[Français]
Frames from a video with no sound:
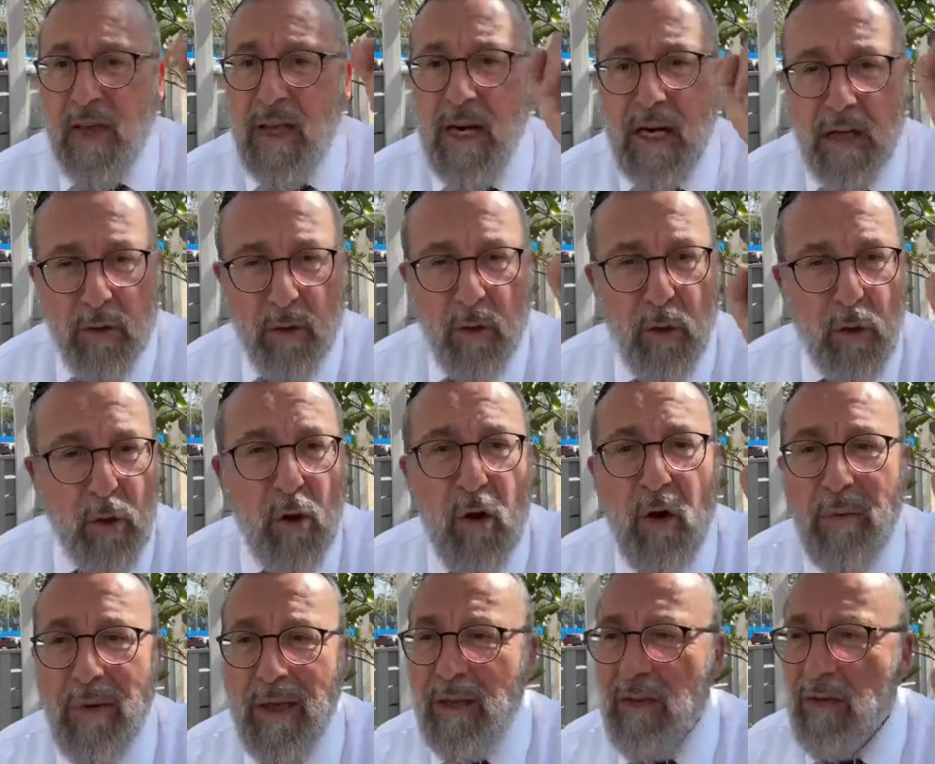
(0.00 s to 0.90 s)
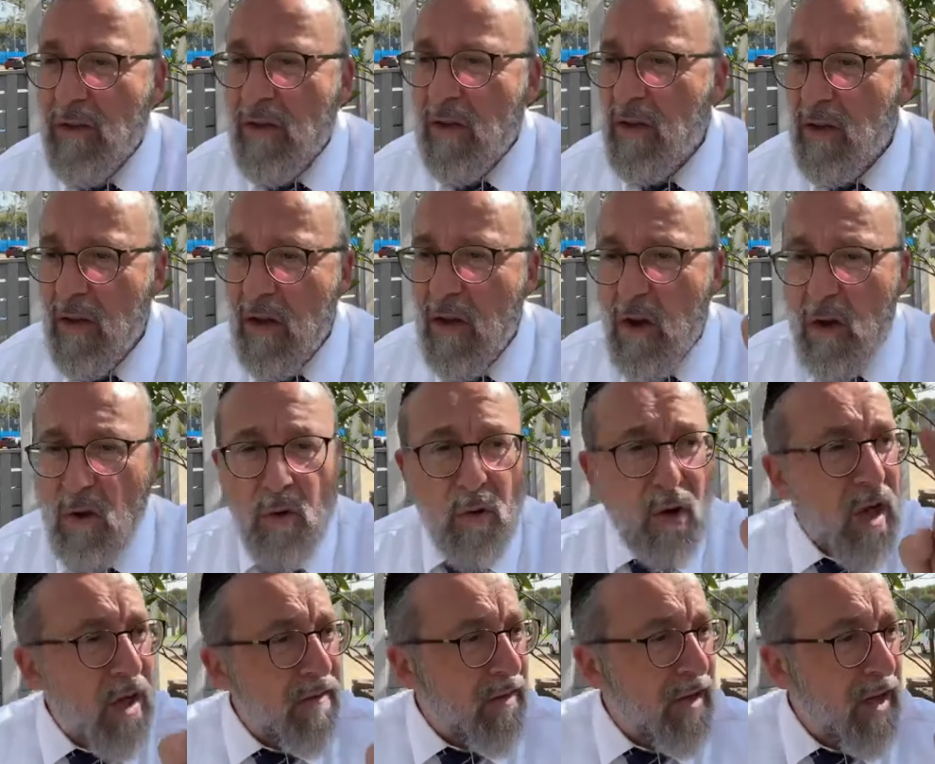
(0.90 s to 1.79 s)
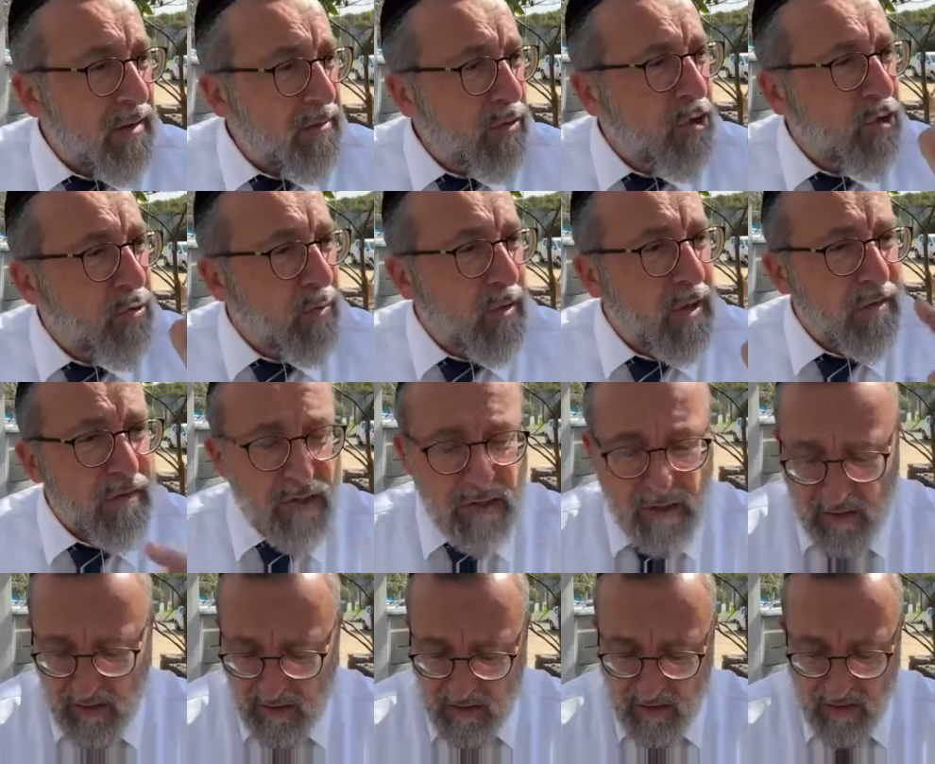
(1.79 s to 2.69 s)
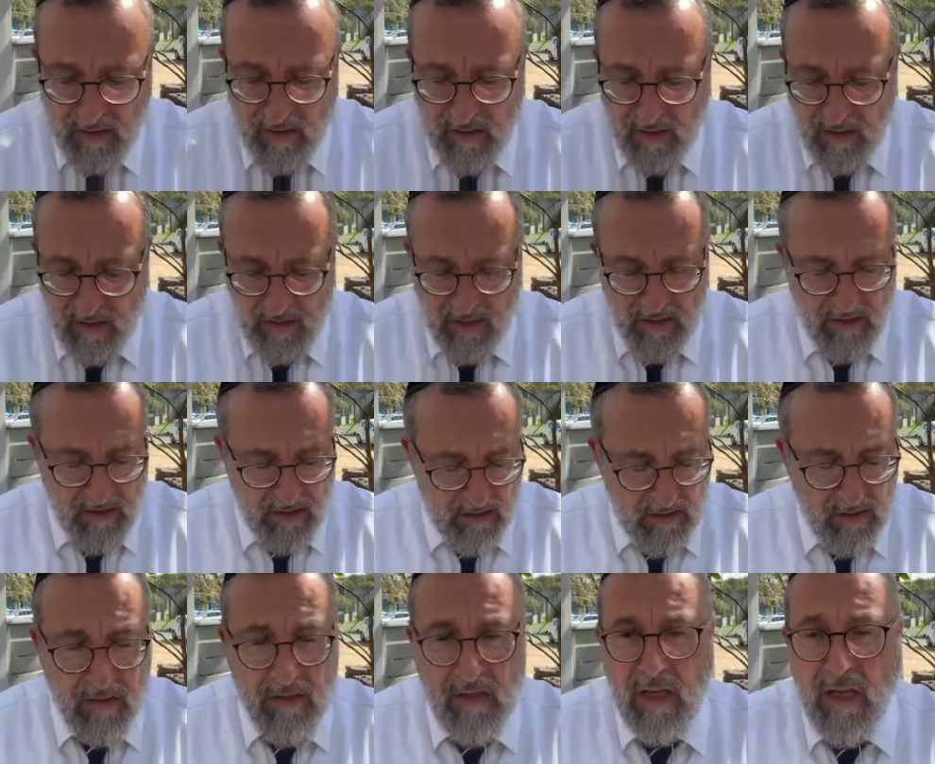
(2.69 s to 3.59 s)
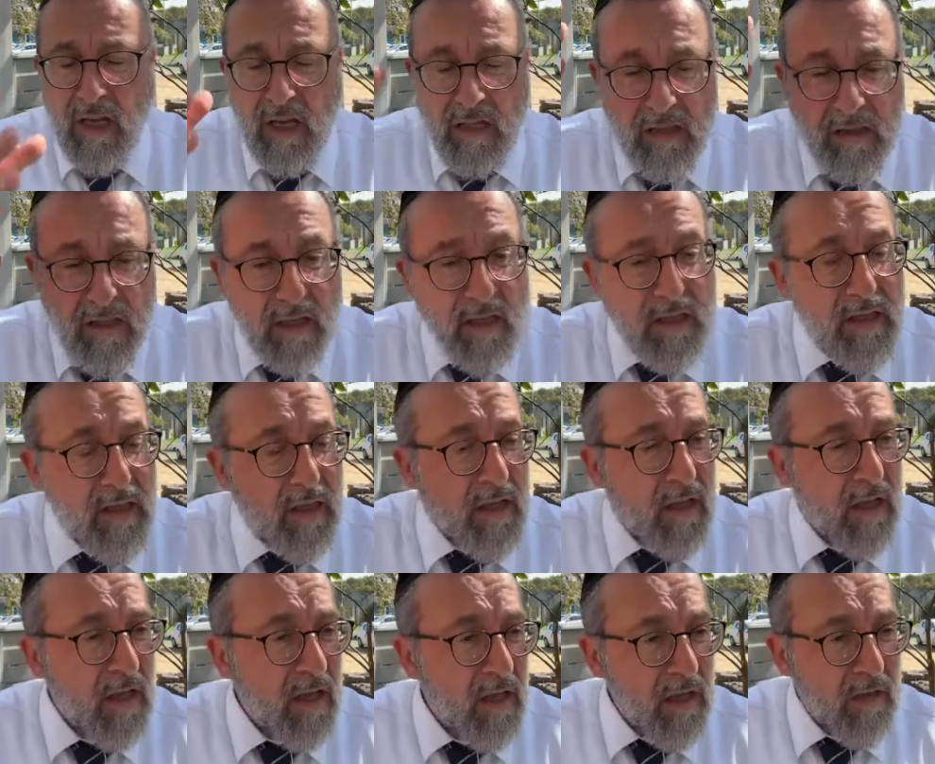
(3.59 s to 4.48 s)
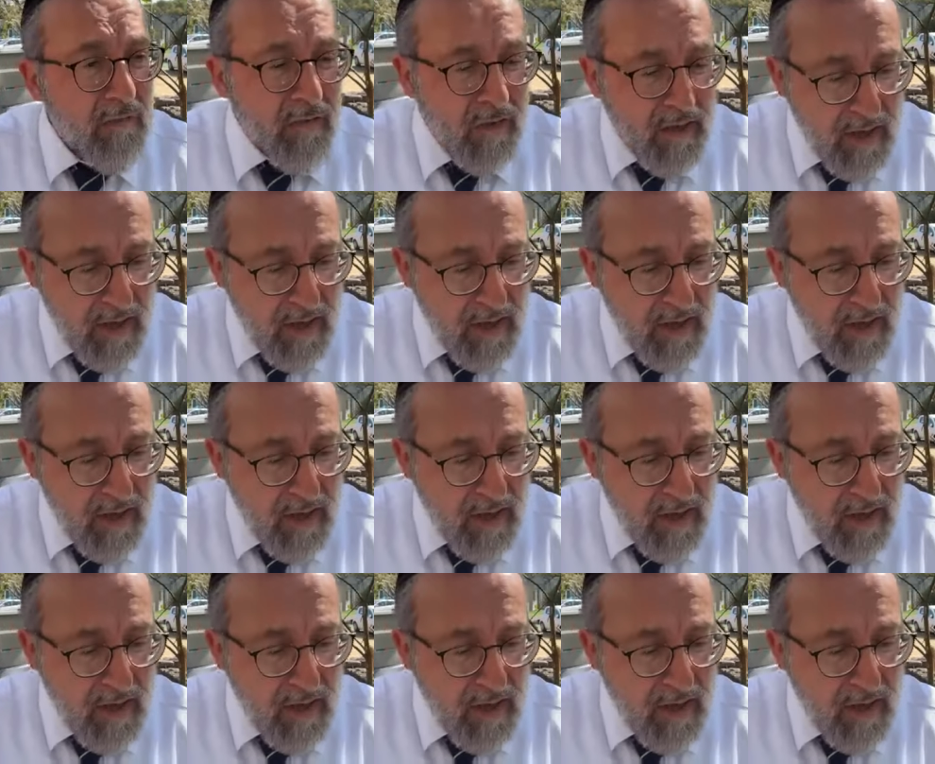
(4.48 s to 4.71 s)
Il vient l'un de nos grands maîtres, le Rav Chaim Shmulevitz, Tzadik